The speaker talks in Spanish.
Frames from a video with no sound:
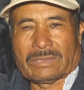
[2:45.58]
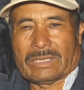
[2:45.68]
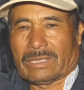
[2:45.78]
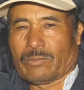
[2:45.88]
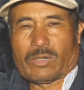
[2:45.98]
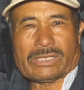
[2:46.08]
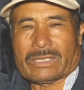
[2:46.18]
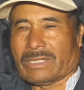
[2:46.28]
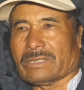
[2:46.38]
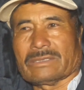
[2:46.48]
El
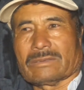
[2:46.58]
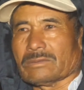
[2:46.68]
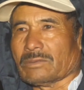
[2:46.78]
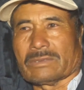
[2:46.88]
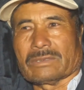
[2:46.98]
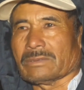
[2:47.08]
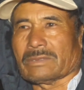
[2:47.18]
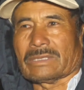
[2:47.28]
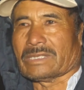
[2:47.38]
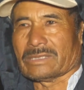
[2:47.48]
bosque es lo
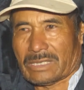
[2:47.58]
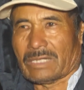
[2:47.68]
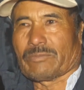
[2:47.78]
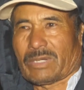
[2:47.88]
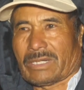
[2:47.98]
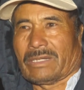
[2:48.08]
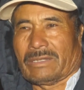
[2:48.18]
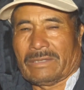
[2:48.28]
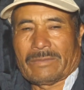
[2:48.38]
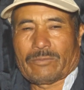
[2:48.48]
esencial
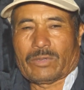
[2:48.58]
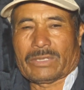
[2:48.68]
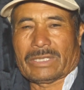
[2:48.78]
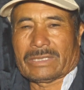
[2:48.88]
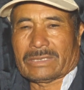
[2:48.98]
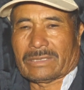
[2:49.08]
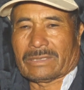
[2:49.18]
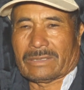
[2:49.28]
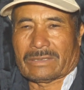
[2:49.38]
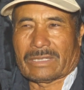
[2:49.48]
para poder
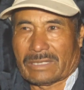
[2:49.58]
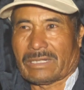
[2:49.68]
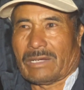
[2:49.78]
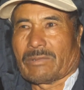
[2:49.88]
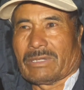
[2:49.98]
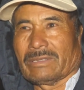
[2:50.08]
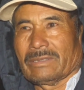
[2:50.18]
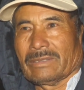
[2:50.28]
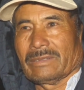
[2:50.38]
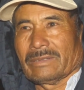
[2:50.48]
este, tener agua.
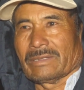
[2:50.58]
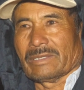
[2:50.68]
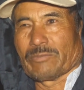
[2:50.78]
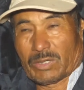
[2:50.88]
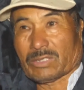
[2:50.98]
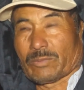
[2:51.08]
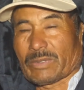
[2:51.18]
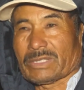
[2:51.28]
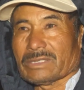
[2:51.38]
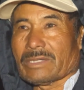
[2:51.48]
Por eso
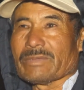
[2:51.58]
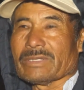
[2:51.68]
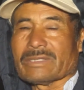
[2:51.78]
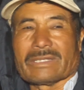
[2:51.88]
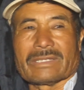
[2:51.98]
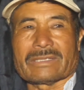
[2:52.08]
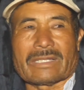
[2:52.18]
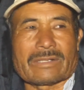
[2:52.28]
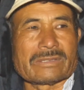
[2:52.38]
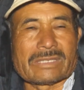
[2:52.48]
precisamente es
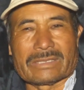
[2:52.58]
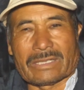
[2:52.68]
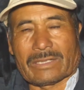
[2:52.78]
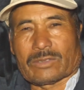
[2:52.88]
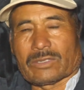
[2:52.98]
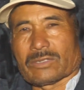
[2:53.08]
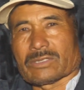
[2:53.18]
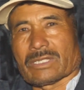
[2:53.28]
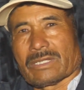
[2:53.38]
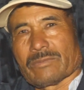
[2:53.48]
la conciencia que
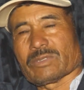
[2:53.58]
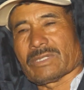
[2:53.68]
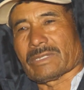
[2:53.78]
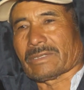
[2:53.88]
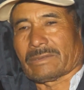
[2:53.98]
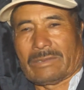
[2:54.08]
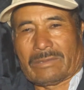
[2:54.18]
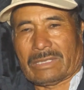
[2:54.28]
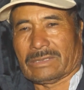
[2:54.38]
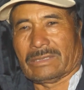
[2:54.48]
nosotros tenemos de que
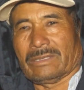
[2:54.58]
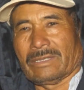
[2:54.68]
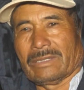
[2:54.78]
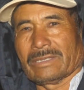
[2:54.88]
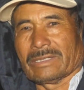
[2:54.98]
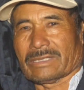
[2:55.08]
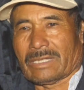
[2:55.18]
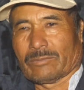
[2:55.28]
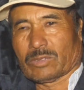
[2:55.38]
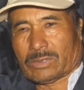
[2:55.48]
ahora sí
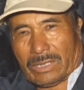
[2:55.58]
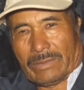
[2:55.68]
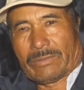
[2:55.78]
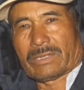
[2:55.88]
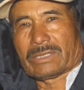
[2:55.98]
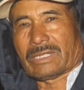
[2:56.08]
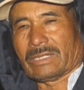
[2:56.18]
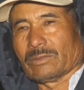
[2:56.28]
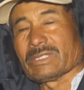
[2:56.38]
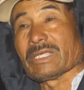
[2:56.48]
estamos
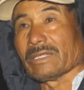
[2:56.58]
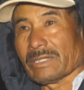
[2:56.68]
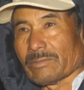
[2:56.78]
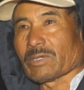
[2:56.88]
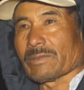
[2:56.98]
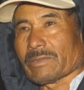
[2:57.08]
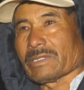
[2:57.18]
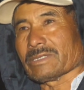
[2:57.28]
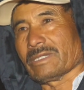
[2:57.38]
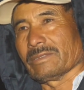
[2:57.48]
reforestando y seguiremos
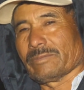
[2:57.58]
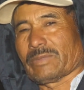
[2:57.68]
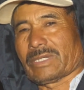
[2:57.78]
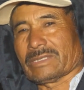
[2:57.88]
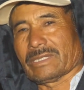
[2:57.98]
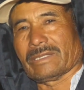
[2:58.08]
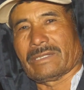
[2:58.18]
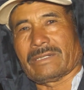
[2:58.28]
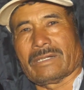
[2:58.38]
reforestando para seguir